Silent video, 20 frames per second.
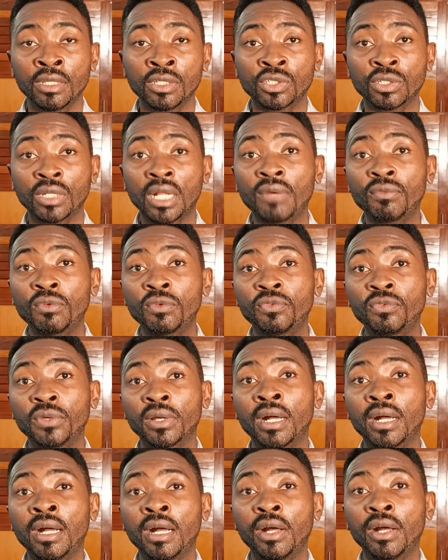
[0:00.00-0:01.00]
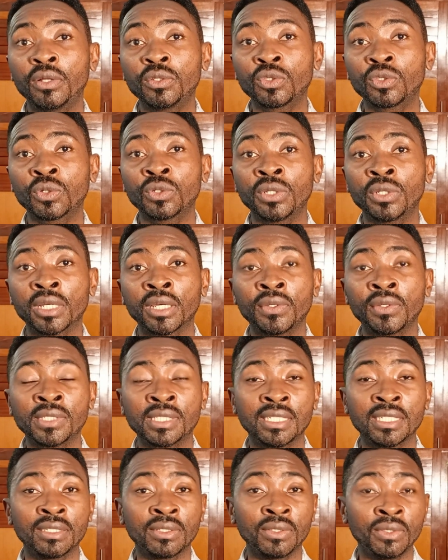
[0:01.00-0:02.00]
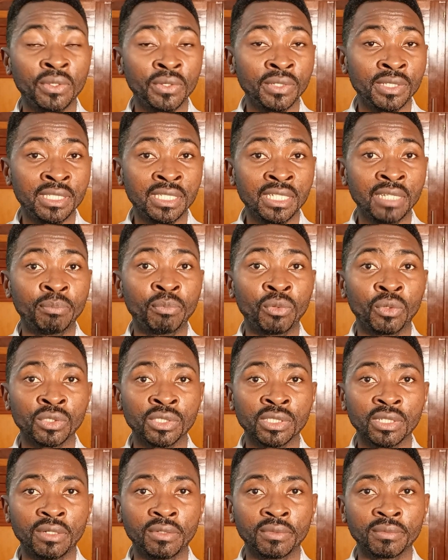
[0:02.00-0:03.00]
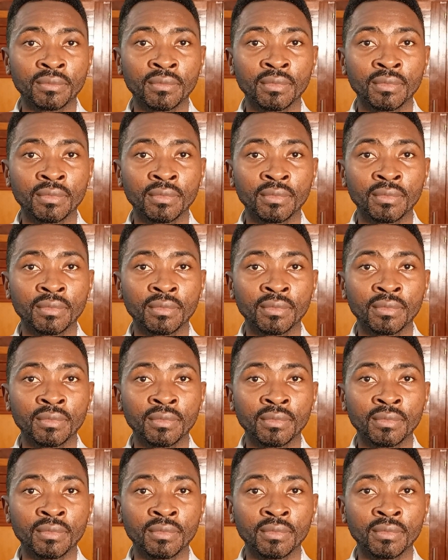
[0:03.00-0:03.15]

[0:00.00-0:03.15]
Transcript: Cela vous fera un taux de réussite de 10%.